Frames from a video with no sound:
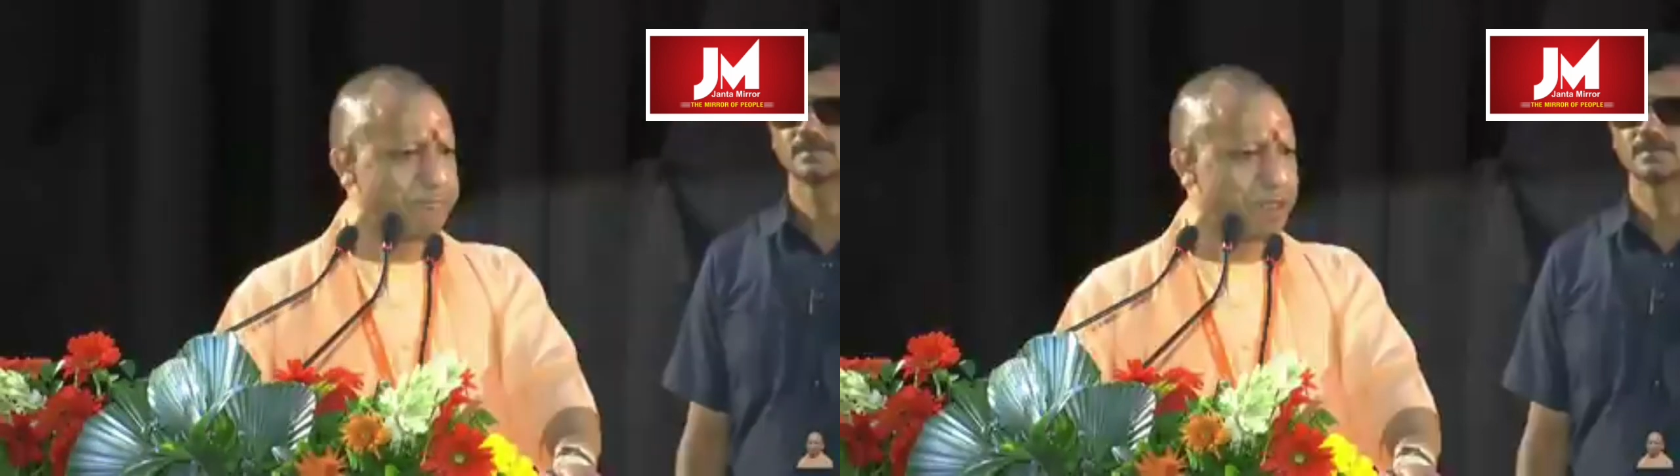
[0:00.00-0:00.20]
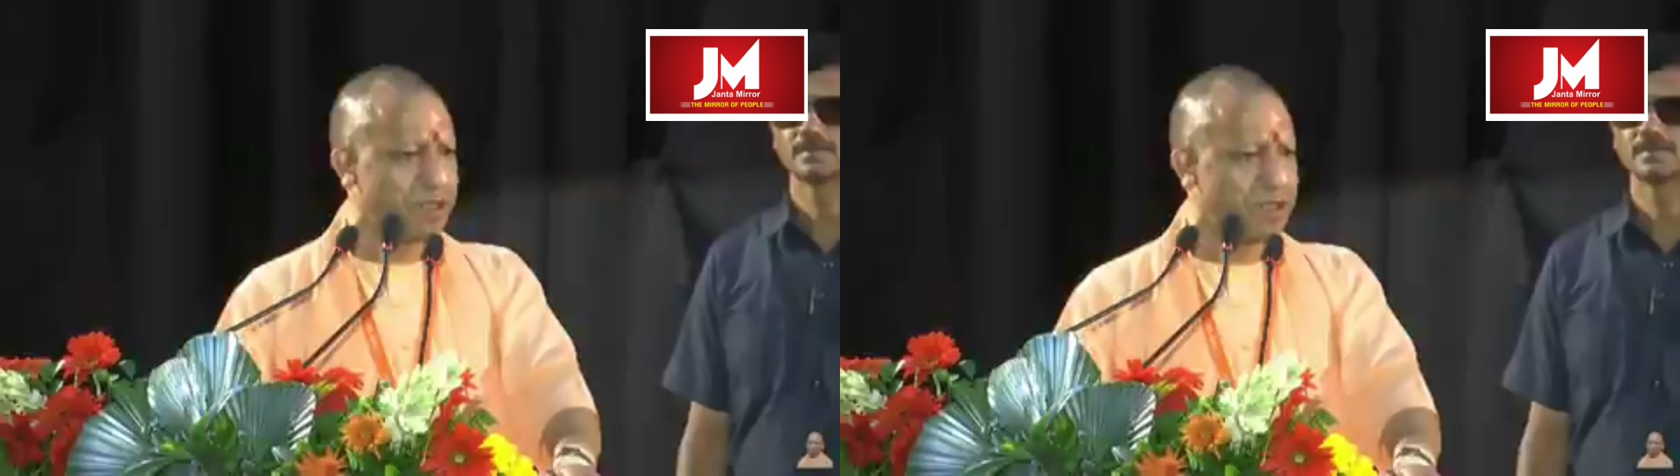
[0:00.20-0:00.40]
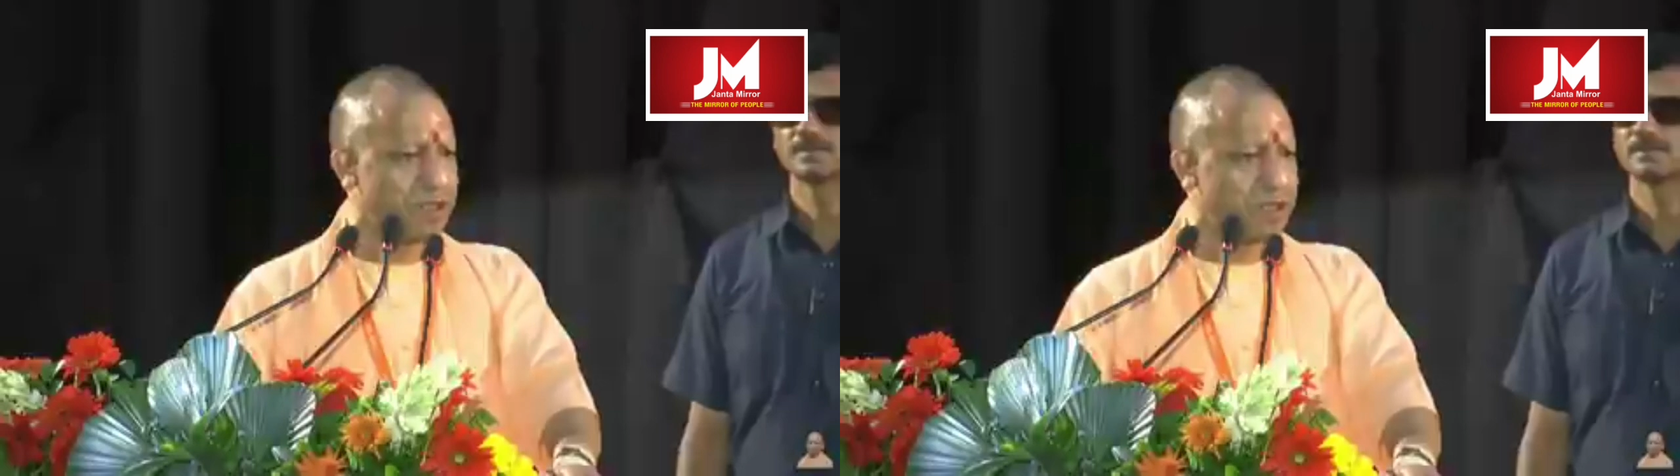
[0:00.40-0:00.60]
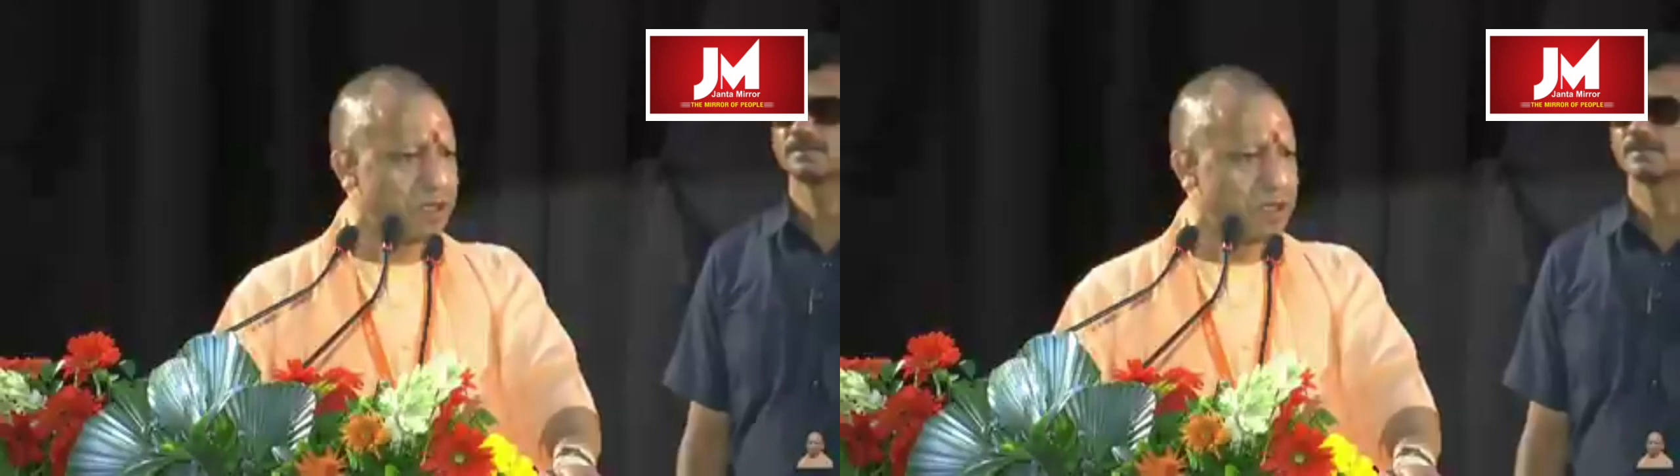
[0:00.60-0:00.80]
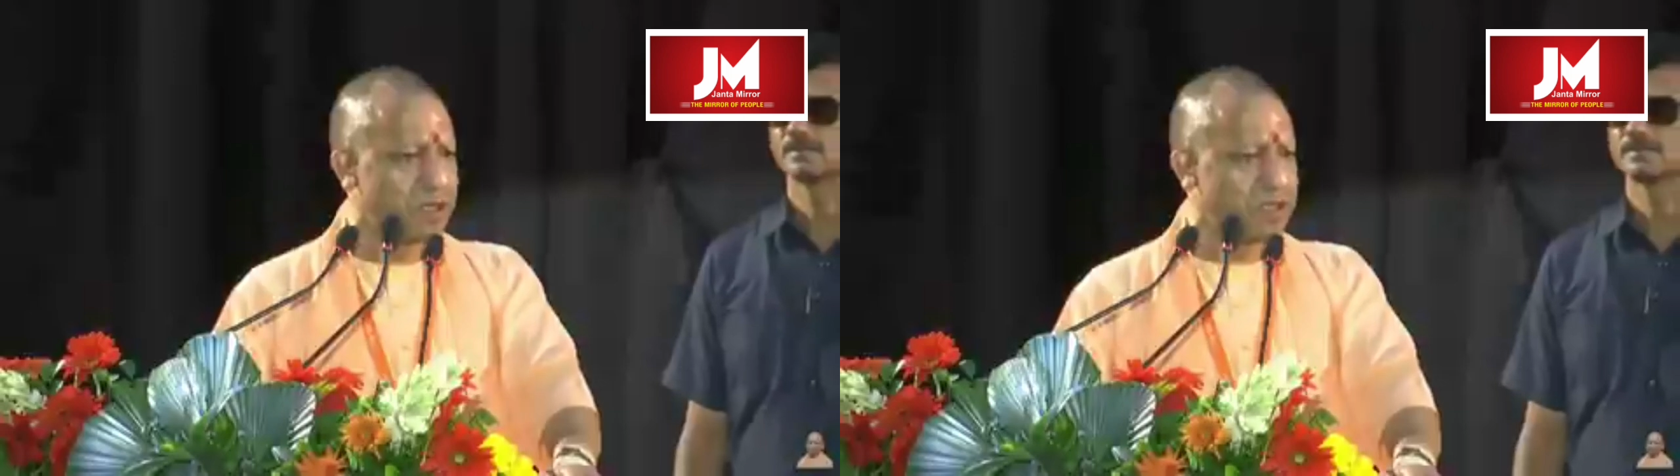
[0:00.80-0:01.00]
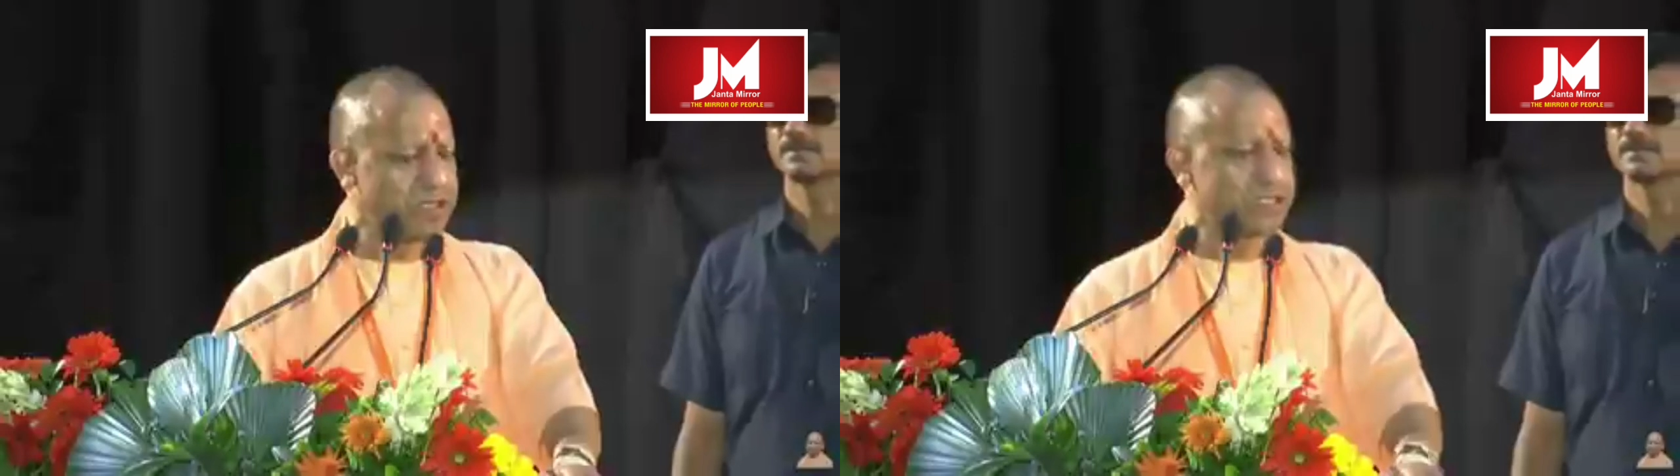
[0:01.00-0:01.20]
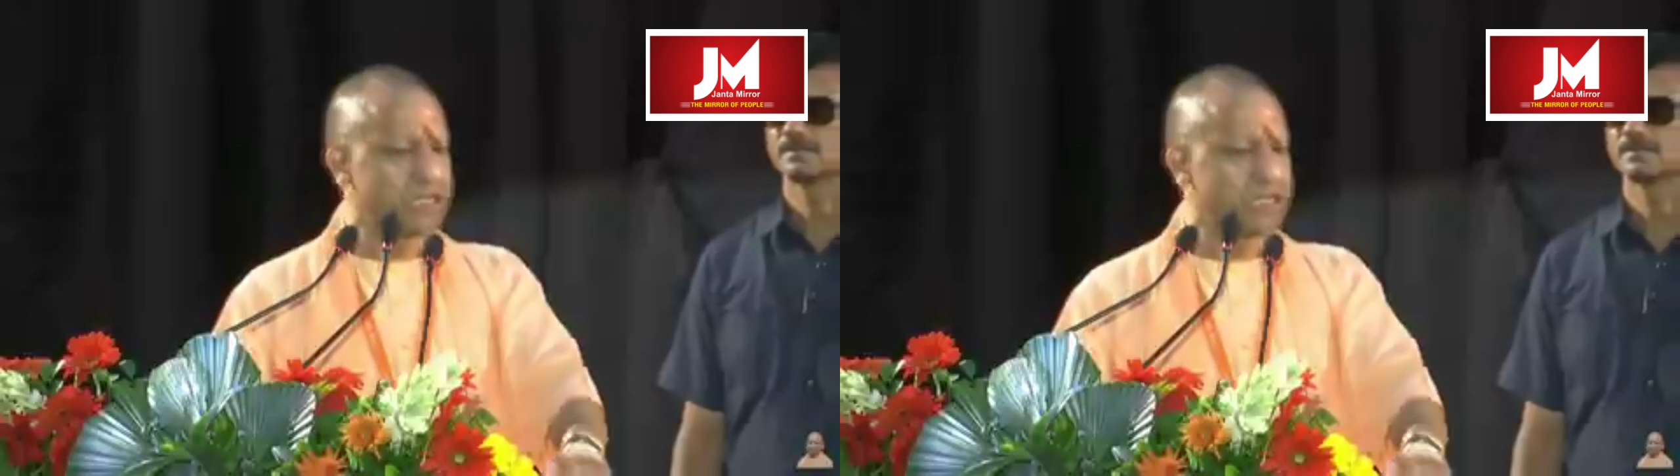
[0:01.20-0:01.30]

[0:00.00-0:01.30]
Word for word: अध्यक्ष जेपी नड्डा